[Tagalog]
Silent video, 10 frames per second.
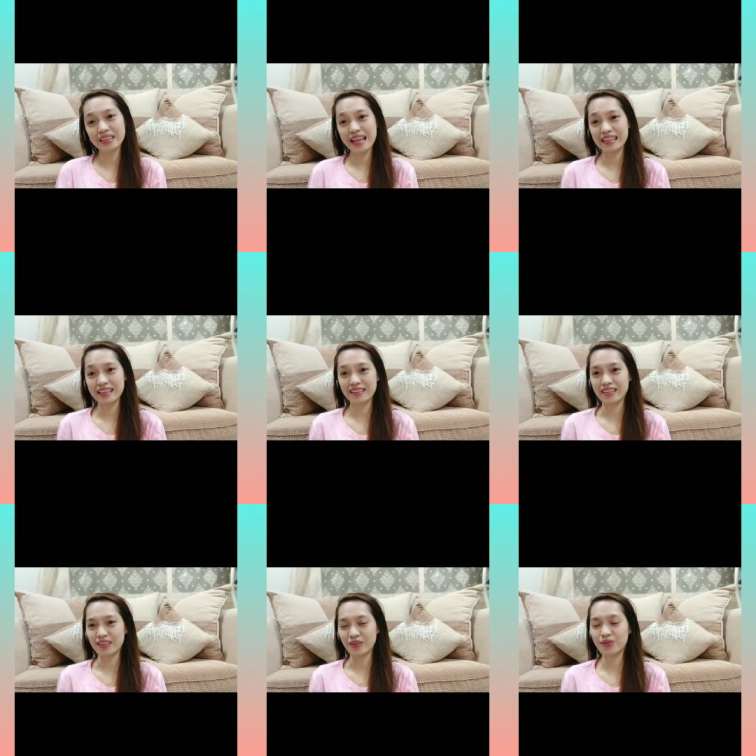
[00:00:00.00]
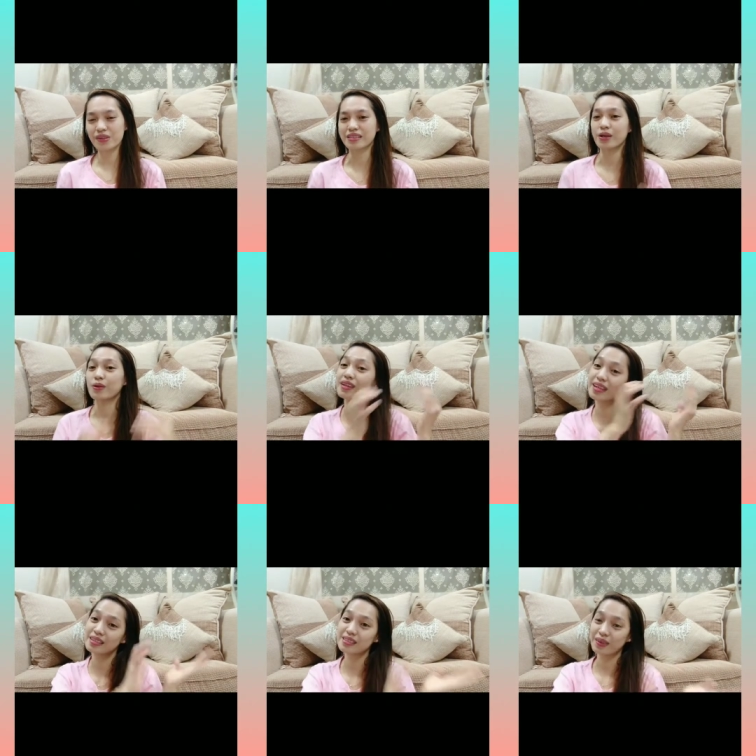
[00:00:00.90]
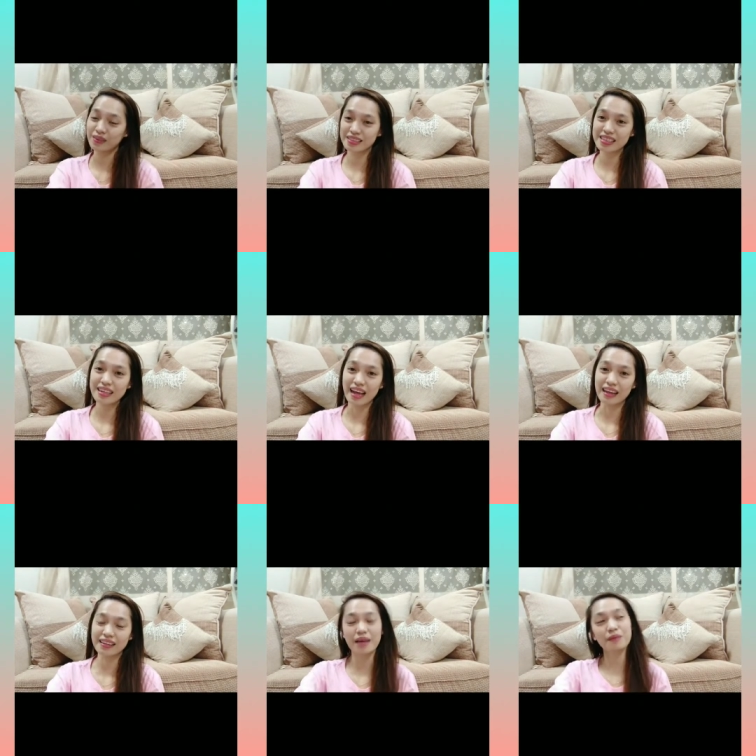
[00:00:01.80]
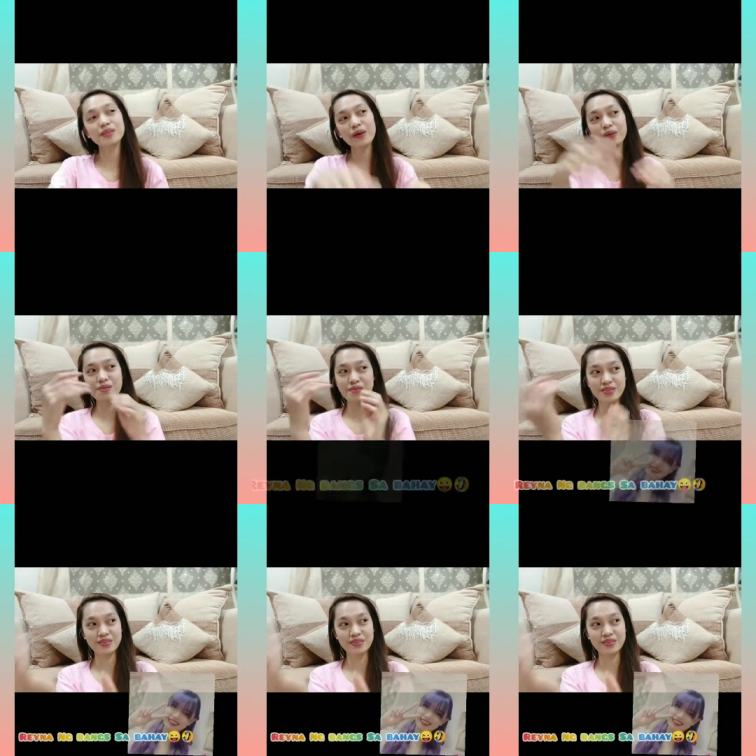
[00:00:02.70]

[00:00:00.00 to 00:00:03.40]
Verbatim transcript: title dito eh. Siya yung Reyna sa kusina. Tapos ako naman